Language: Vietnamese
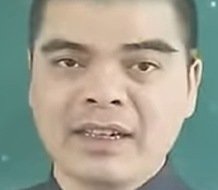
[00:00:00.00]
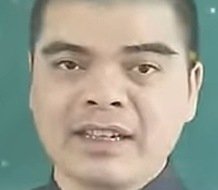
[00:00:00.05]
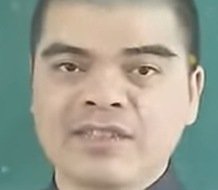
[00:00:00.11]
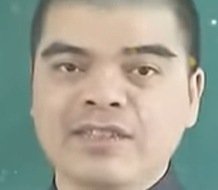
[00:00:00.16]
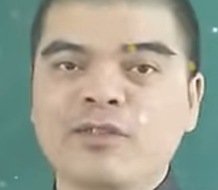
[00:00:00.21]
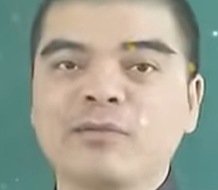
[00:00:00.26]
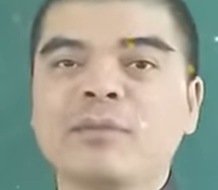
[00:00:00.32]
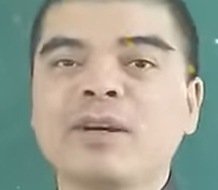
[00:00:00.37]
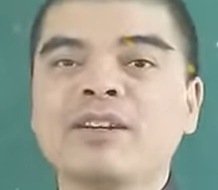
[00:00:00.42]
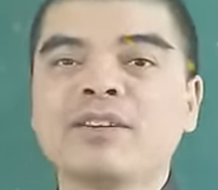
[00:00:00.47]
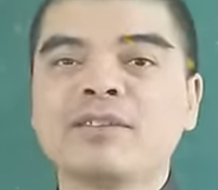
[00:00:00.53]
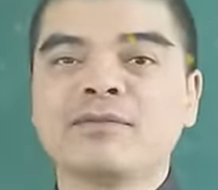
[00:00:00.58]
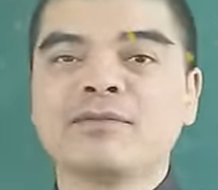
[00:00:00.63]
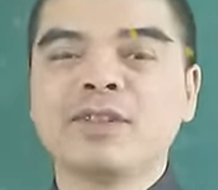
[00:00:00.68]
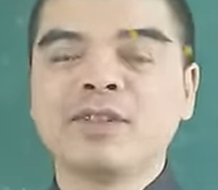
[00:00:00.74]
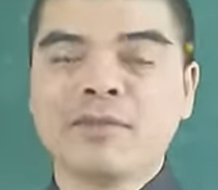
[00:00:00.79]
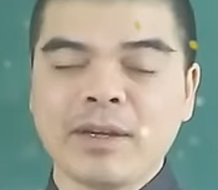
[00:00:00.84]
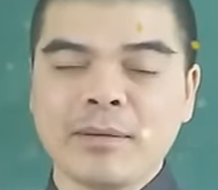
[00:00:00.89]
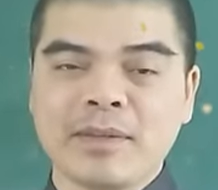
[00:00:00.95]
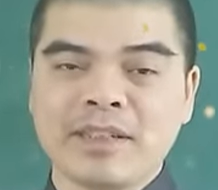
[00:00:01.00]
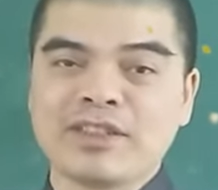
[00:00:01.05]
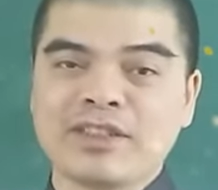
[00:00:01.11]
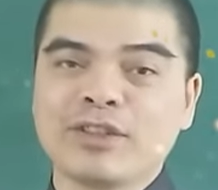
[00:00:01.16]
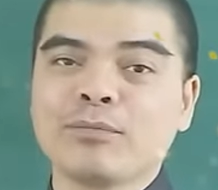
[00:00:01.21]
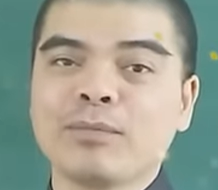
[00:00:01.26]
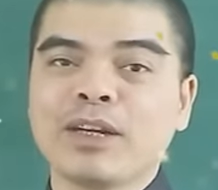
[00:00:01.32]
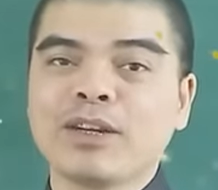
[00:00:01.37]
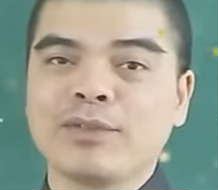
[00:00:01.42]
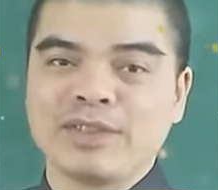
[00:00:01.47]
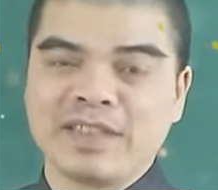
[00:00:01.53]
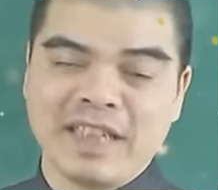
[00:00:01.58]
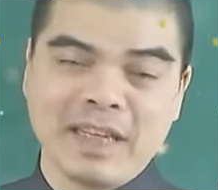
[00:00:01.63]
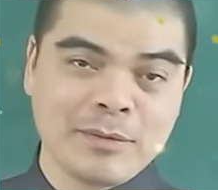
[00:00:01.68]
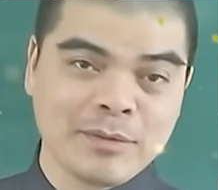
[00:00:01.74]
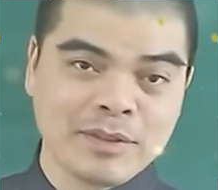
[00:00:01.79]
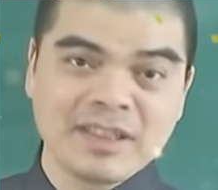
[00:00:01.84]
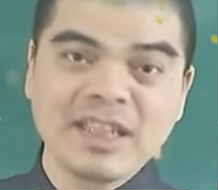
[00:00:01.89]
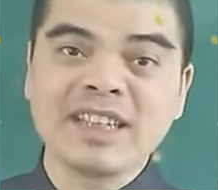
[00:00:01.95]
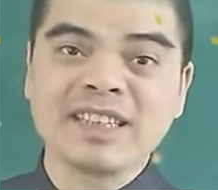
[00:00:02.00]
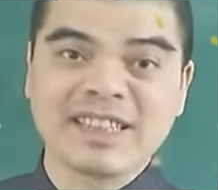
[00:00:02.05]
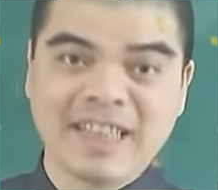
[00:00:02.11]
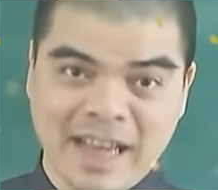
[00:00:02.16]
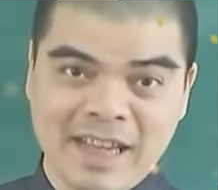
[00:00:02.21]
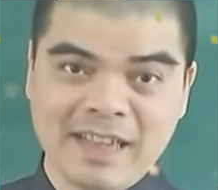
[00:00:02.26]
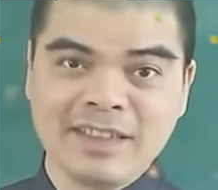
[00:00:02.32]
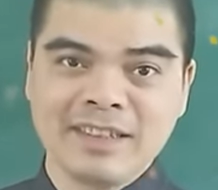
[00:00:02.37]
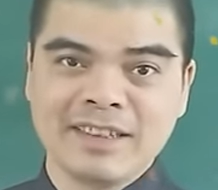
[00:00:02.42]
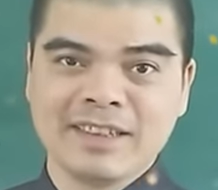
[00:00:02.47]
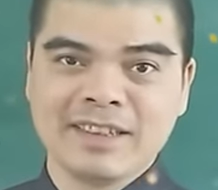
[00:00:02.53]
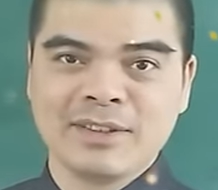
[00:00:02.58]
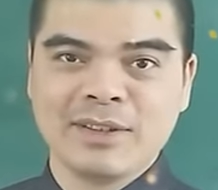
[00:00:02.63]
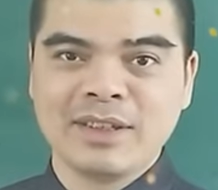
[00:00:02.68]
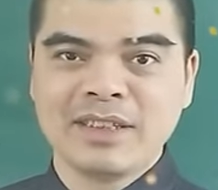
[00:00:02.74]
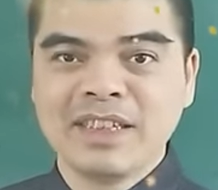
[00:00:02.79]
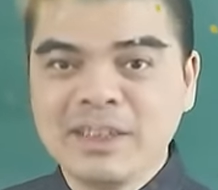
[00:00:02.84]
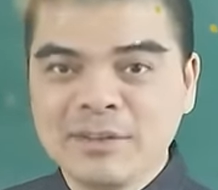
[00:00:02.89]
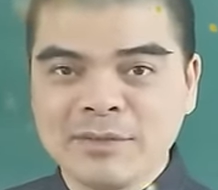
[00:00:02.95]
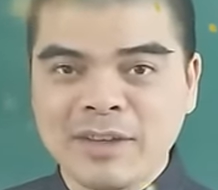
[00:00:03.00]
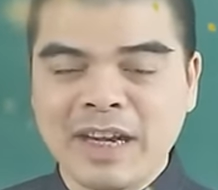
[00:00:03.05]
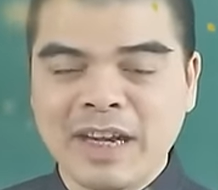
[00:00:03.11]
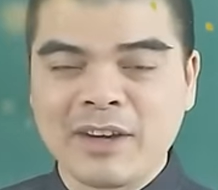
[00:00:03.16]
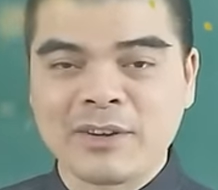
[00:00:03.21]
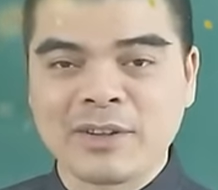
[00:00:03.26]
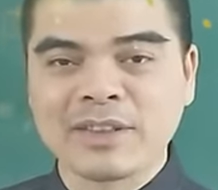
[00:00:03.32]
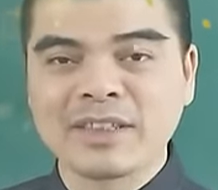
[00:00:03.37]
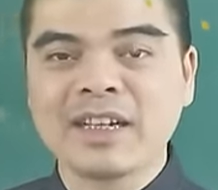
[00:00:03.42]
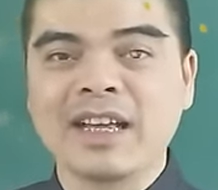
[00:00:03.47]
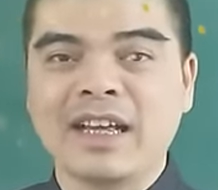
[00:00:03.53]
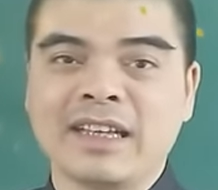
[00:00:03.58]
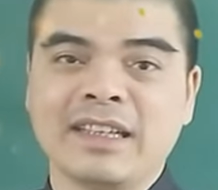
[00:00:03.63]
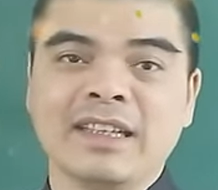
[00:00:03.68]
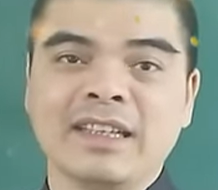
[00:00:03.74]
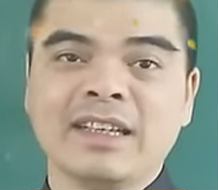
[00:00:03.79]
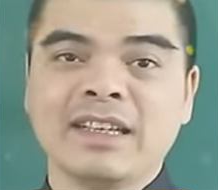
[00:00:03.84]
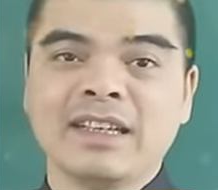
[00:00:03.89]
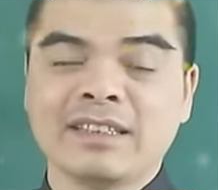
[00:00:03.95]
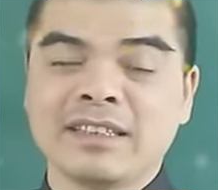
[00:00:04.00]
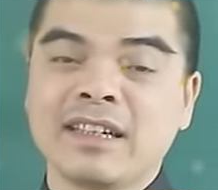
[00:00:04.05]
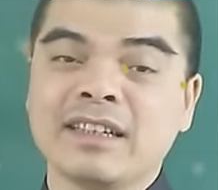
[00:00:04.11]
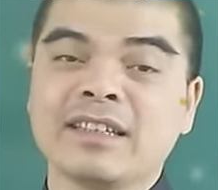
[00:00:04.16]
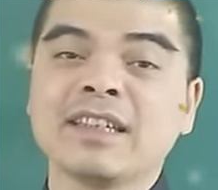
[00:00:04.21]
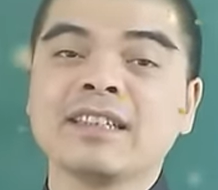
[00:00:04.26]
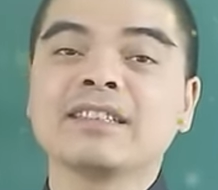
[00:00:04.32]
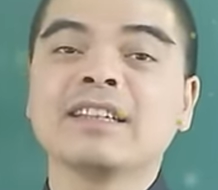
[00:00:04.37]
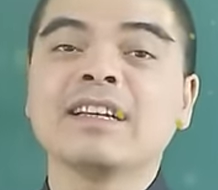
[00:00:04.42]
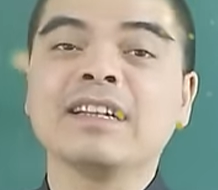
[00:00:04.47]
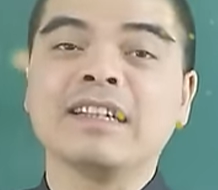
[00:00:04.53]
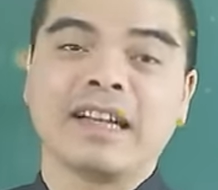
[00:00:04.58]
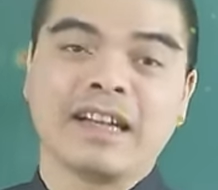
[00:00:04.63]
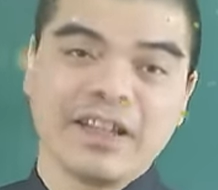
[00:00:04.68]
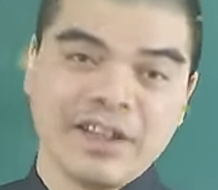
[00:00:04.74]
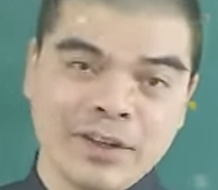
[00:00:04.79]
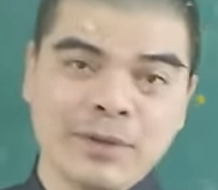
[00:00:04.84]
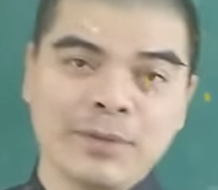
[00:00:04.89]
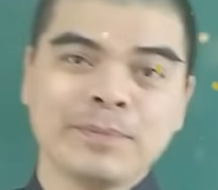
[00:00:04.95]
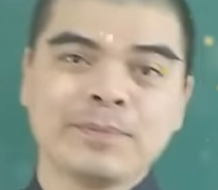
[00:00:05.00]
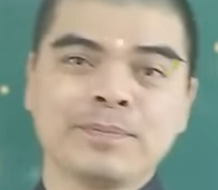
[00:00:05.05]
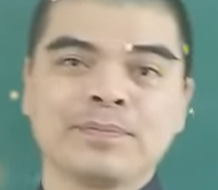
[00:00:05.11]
trong mắt vì vậy mà trong mắt của trẻ em nó rất là sáng nó nhìn vào nó rất là rất là thích rất là đáng yêu